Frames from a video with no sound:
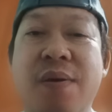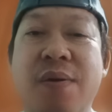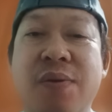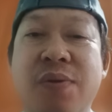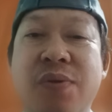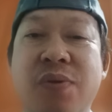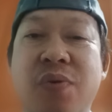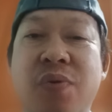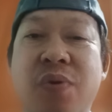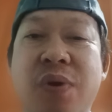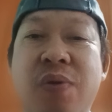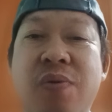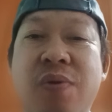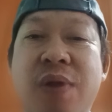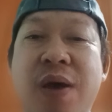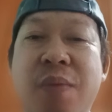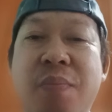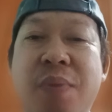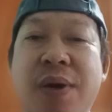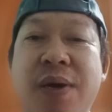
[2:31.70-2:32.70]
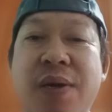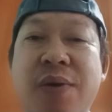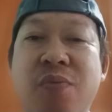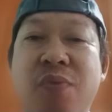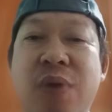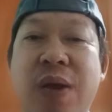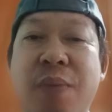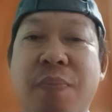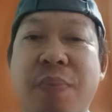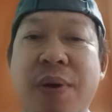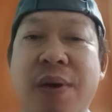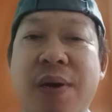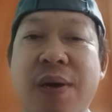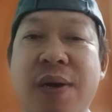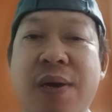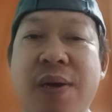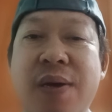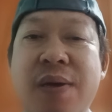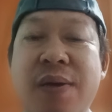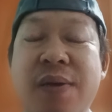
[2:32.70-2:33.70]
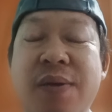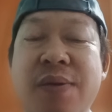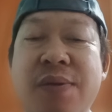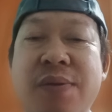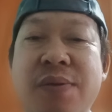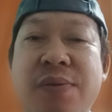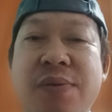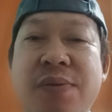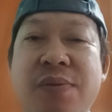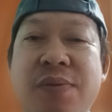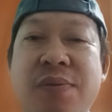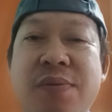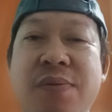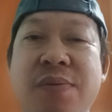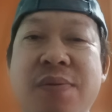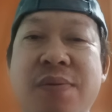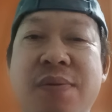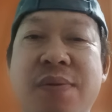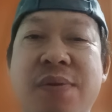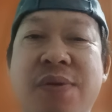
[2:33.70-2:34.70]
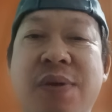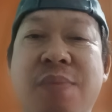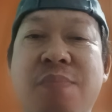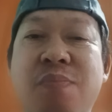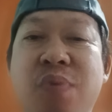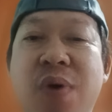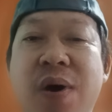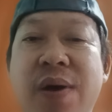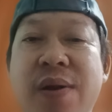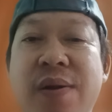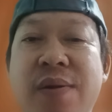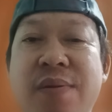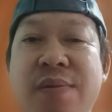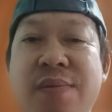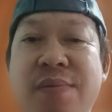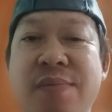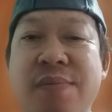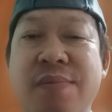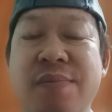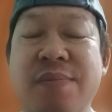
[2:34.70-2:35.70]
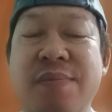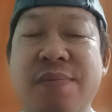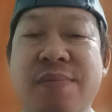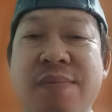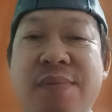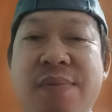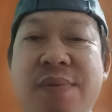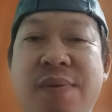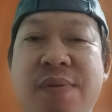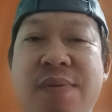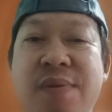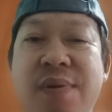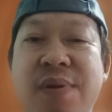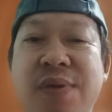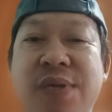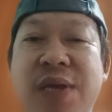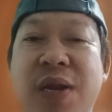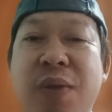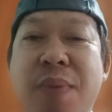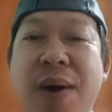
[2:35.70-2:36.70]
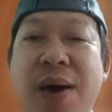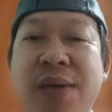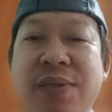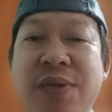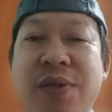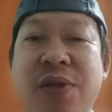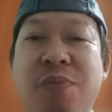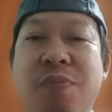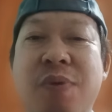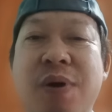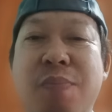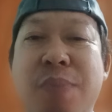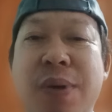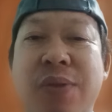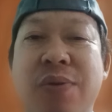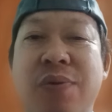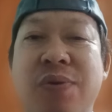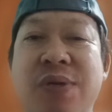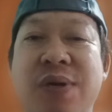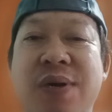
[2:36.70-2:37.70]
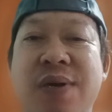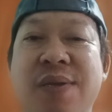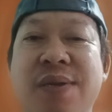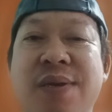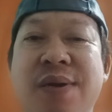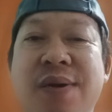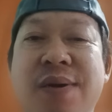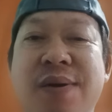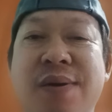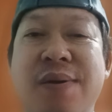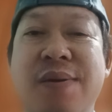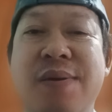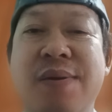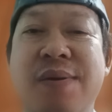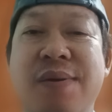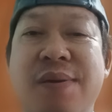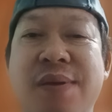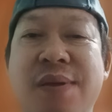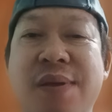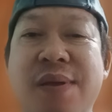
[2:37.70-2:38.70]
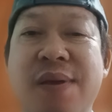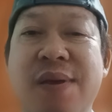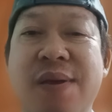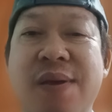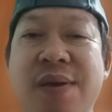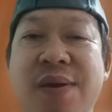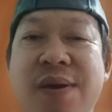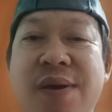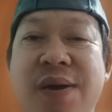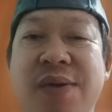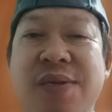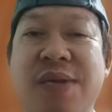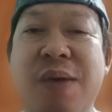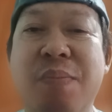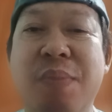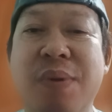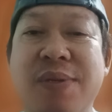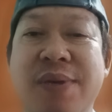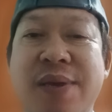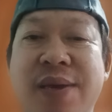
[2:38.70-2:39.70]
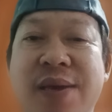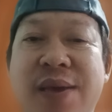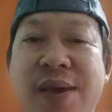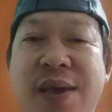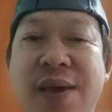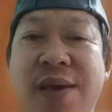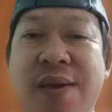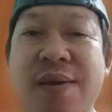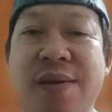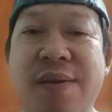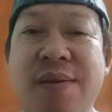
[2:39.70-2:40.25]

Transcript: So ano lang, mga wala pang uh, isang buwan, nagsilabasan yung mga bato sa kanyang kasama sa ihi.